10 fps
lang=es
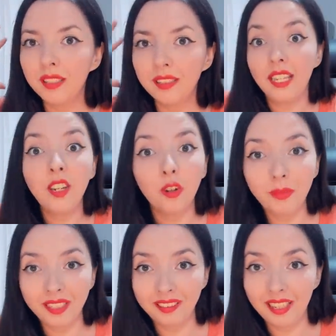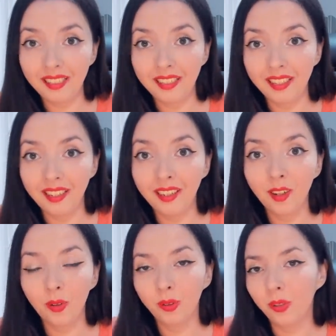ese lío mental que
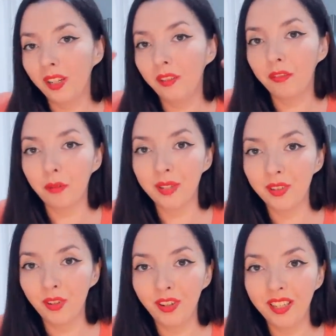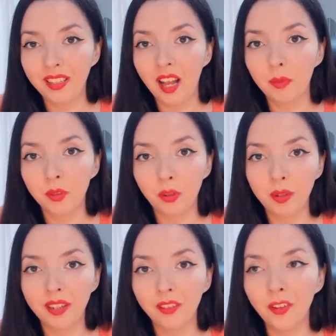tenés con toda la información que estás
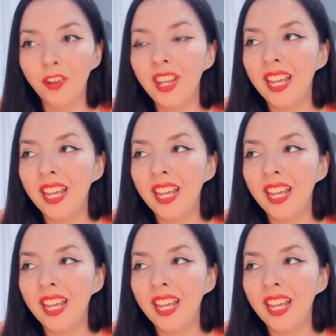absorbiendo